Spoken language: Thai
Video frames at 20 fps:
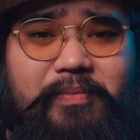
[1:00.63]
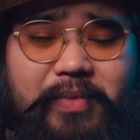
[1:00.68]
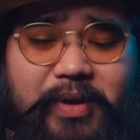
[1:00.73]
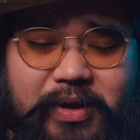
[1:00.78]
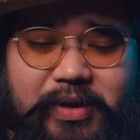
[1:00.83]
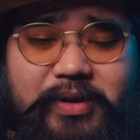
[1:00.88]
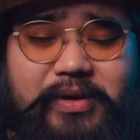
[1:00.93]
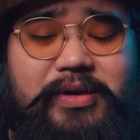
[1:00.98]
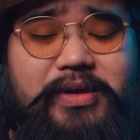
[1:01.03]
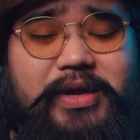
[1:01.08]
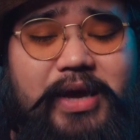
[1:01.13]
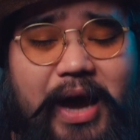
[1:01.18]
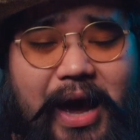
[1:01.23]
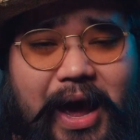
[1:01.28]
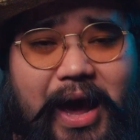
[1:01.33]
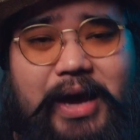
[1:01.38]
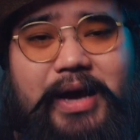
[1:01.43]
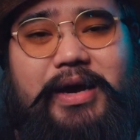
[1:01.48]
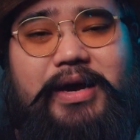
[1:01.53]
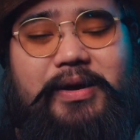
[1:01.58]
มัน
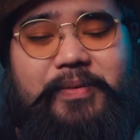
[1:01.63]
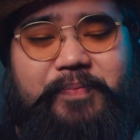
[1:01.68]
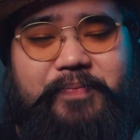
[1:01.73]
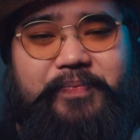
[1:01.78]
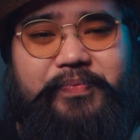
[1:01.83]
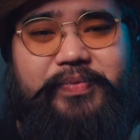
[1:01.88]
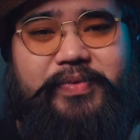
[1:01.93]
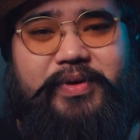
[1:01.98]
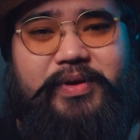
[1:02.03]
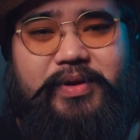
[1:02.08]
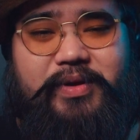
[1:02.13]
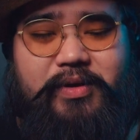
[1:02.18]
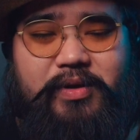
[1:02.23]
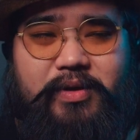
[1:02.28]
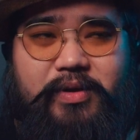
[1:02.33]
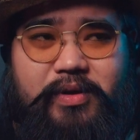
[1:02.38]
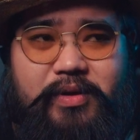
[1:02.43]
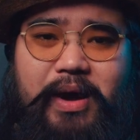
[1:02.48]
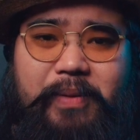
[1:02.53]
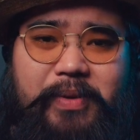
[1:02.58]
ยากครับ
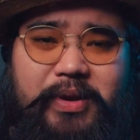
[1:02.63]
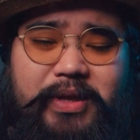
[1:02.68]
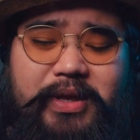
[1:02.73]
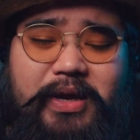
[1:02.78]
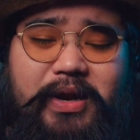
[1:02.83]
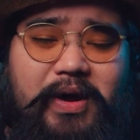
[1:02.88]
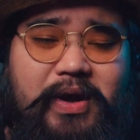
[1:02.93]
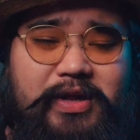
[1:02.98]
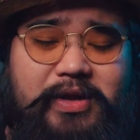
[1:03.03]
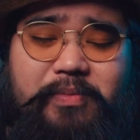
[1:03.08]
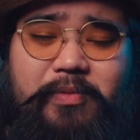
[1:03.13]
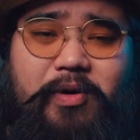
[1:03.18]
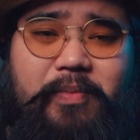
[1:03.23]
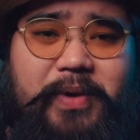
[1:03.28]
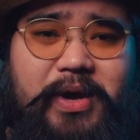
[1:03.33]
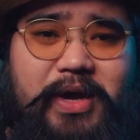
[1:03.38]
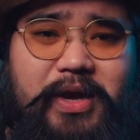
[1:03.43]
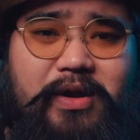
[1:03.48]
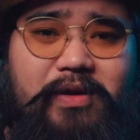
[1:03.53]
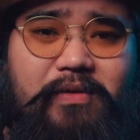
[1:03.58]
บางทีเราอาจจะมอง
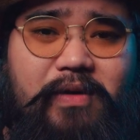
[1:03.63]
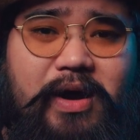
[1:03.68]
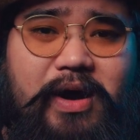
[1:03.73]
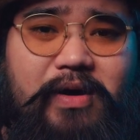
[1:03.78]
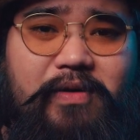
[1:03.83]
ไม่เห็นแล้วว่า